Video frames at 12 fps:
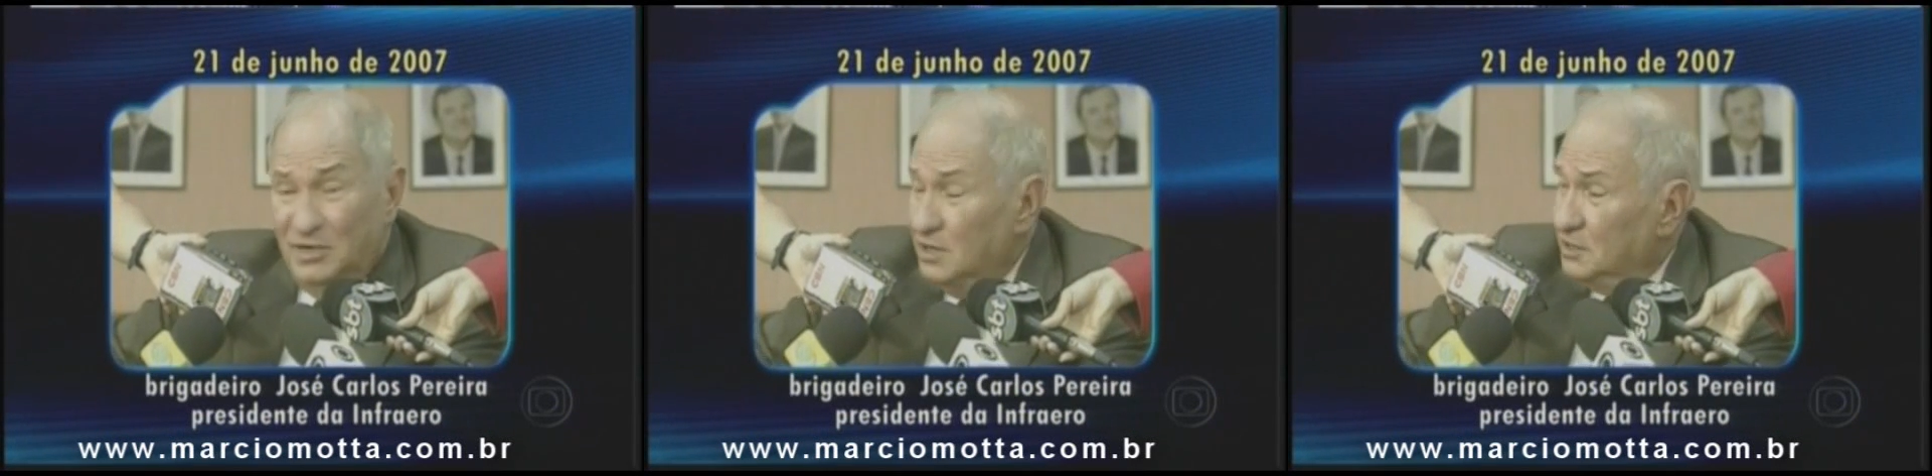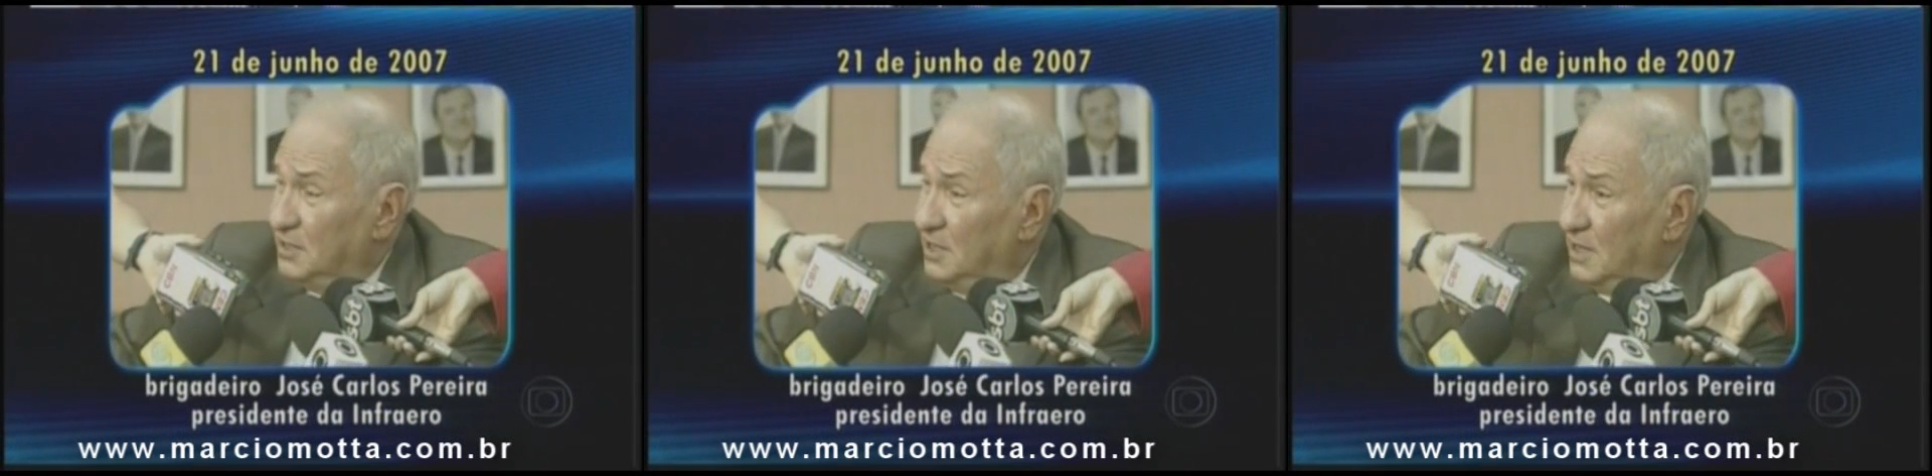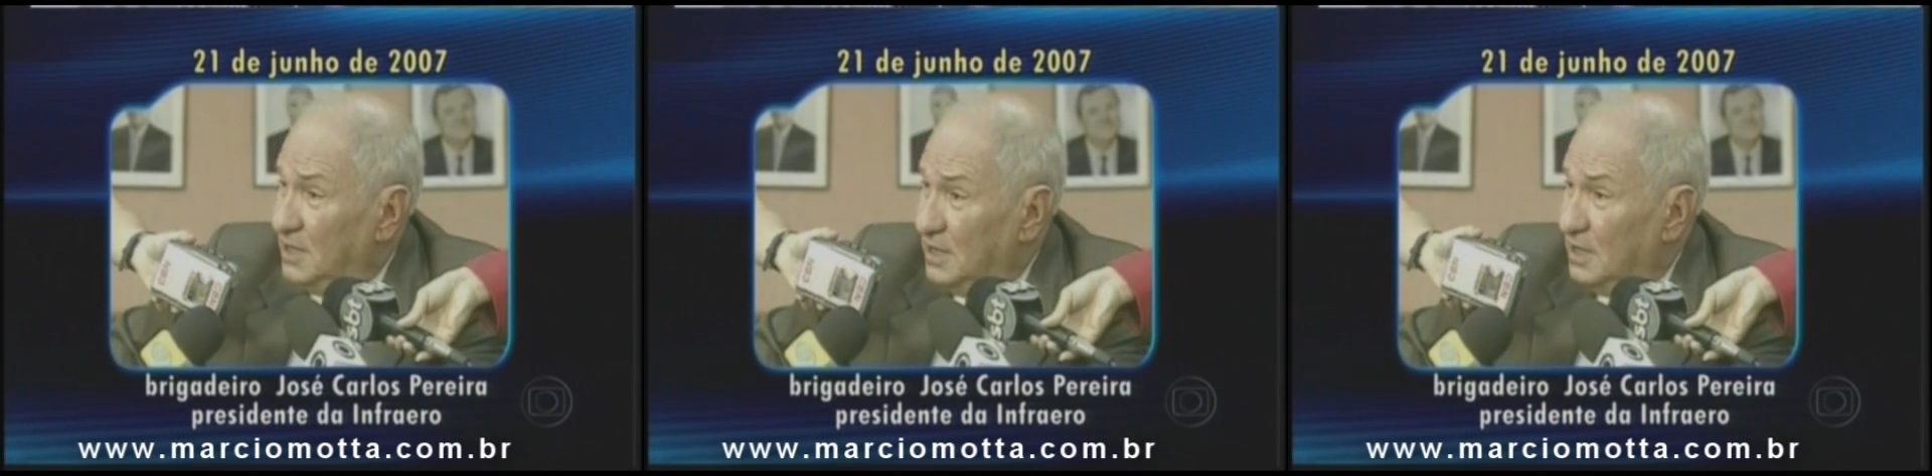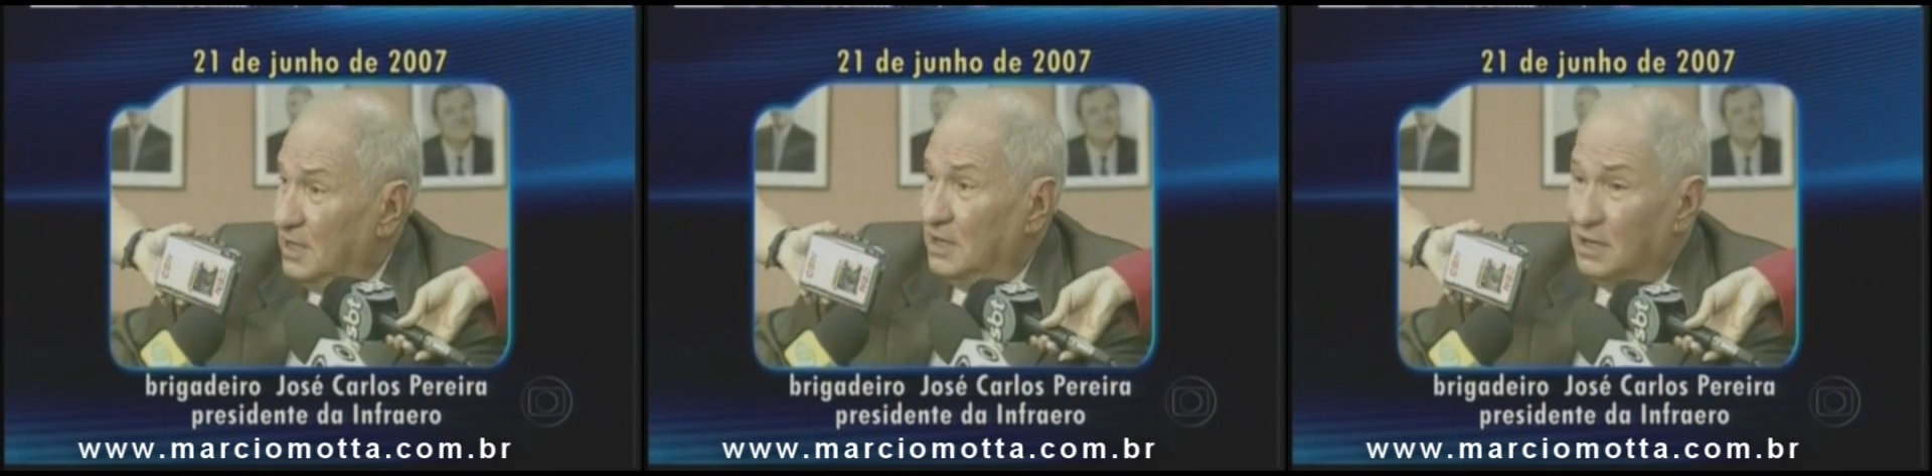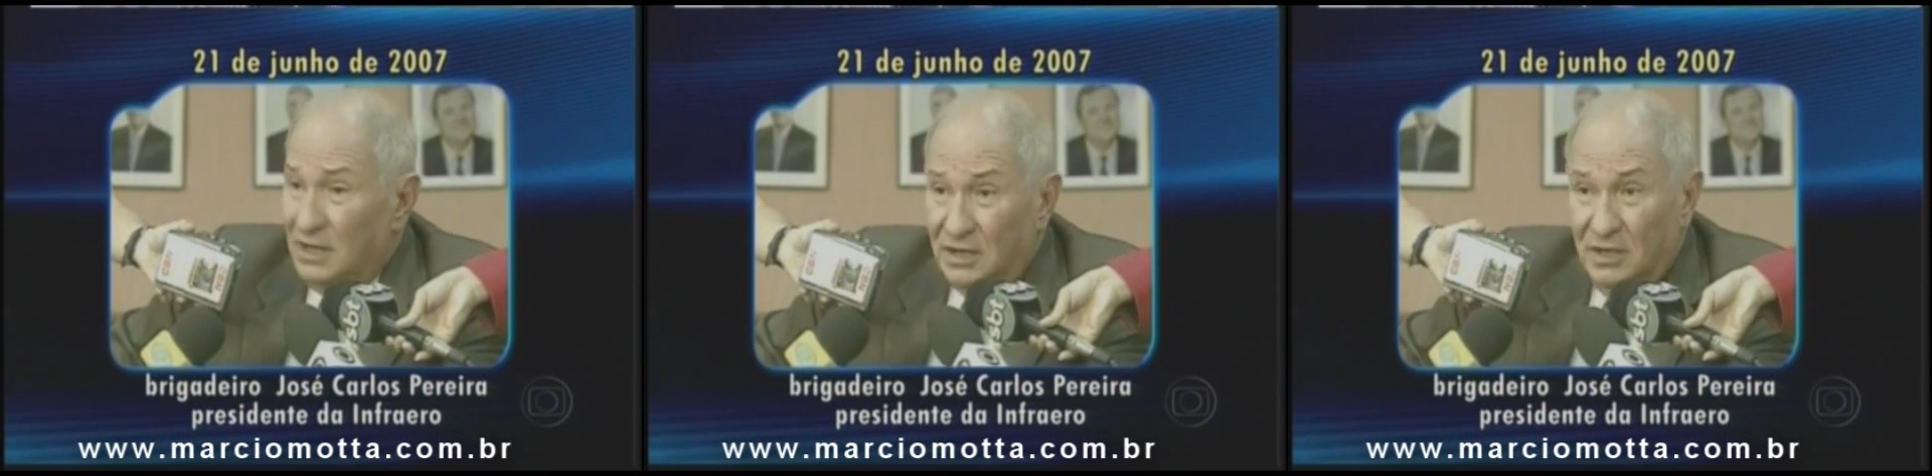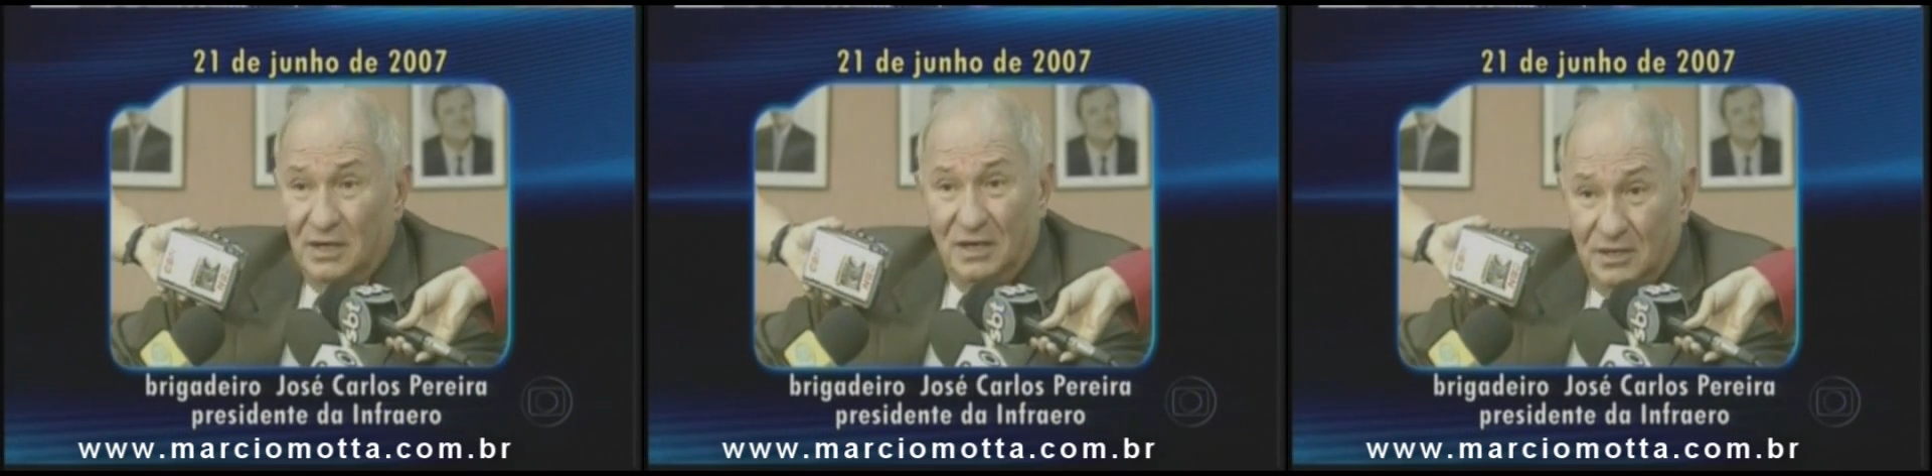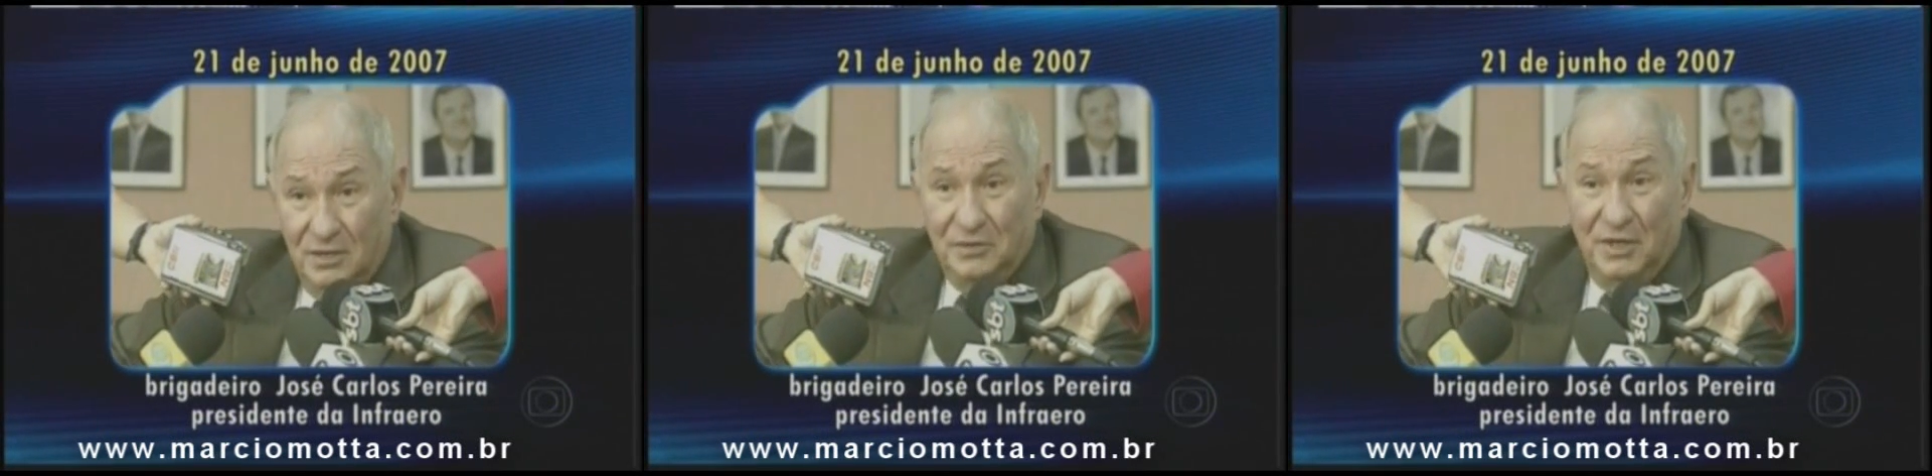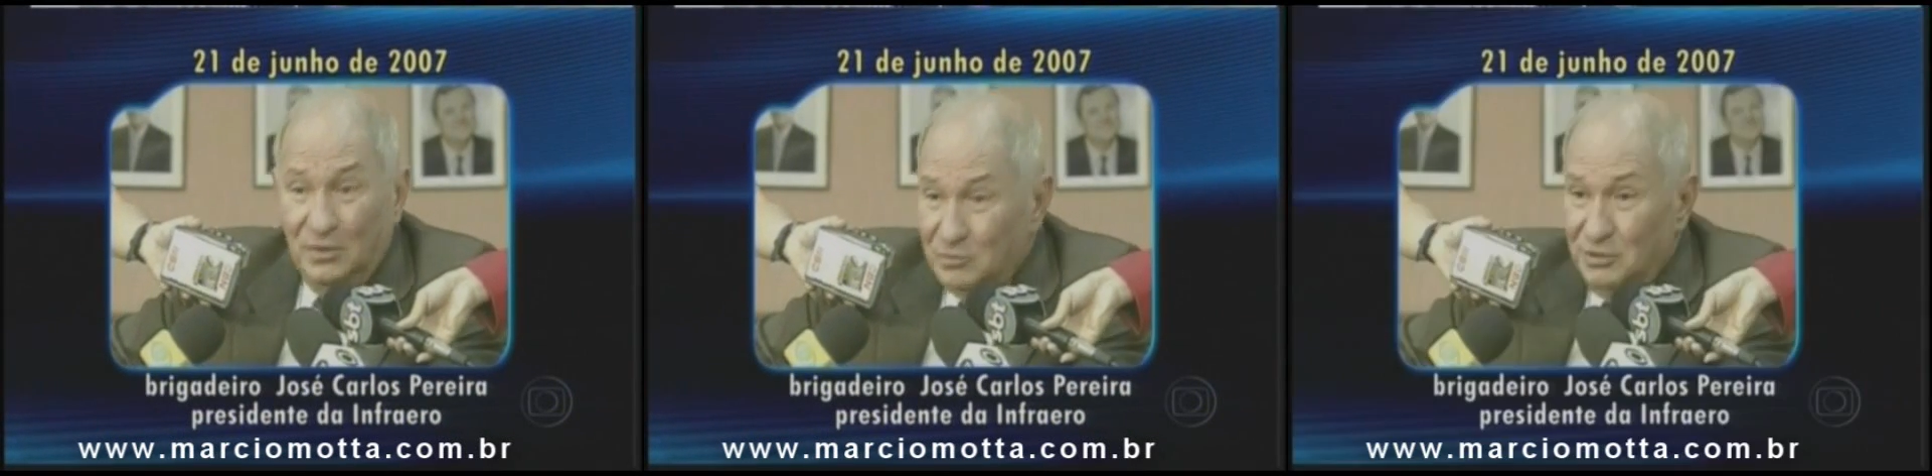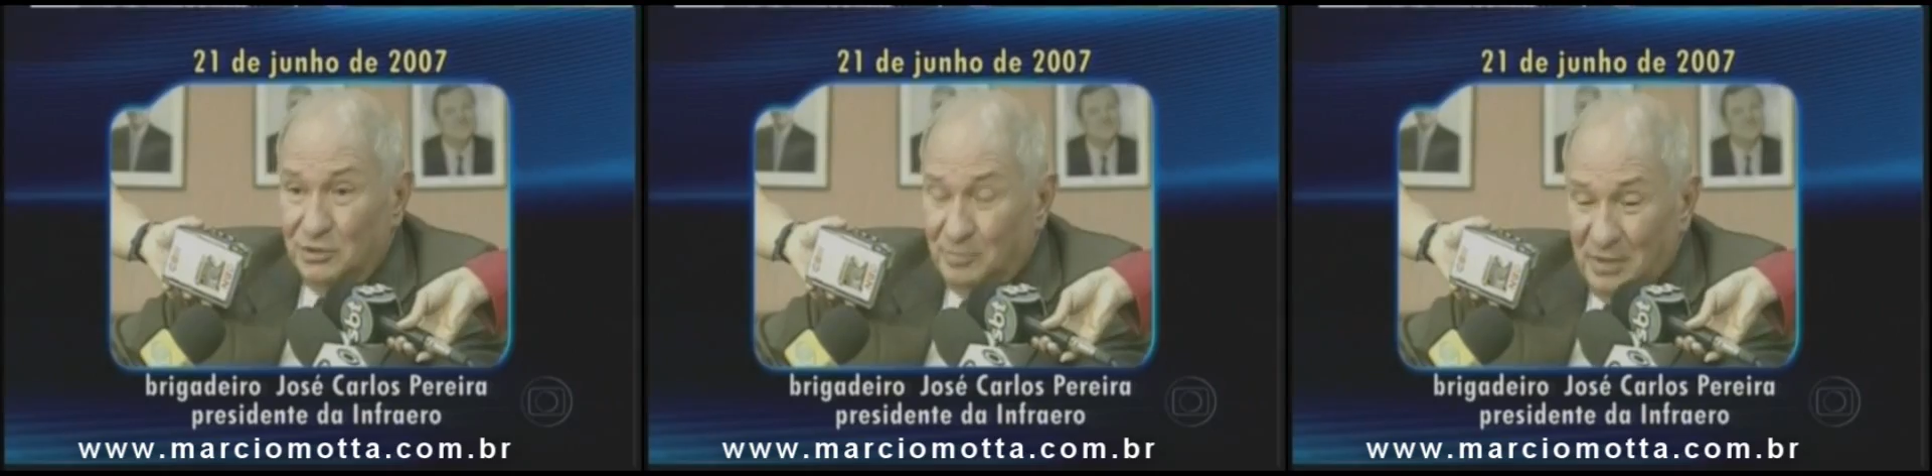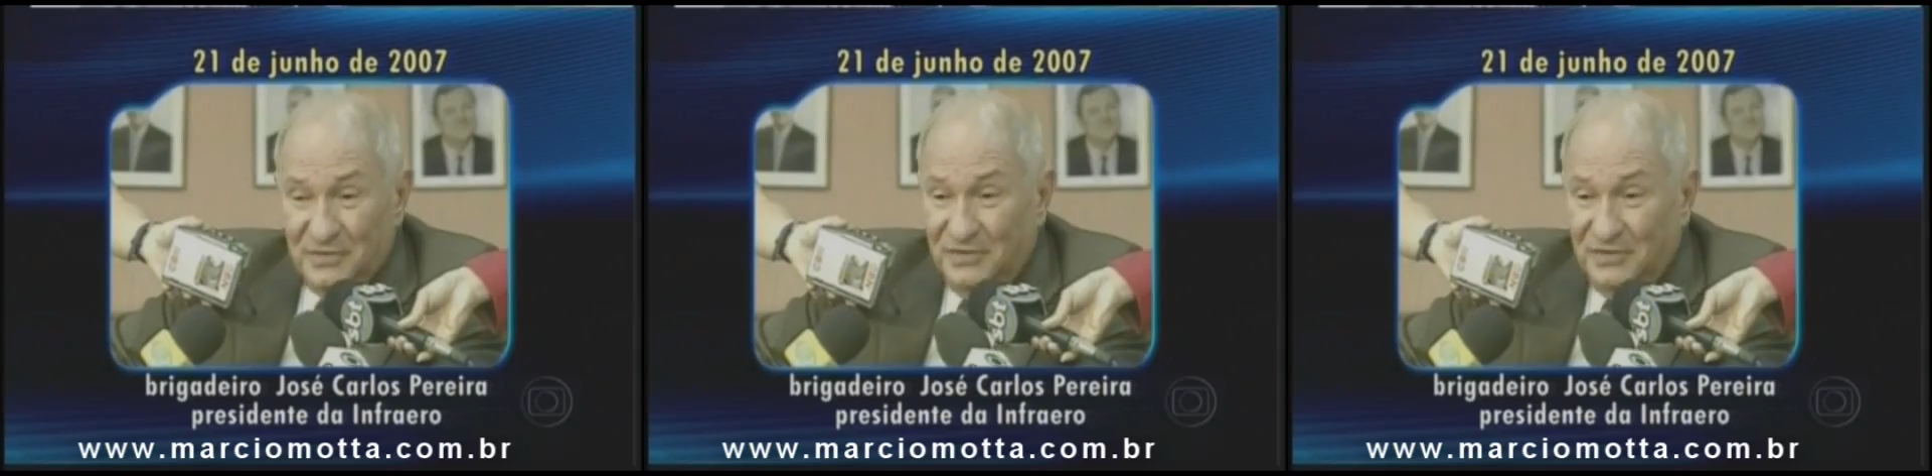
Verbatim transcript: A minha tá... Eu tenho tido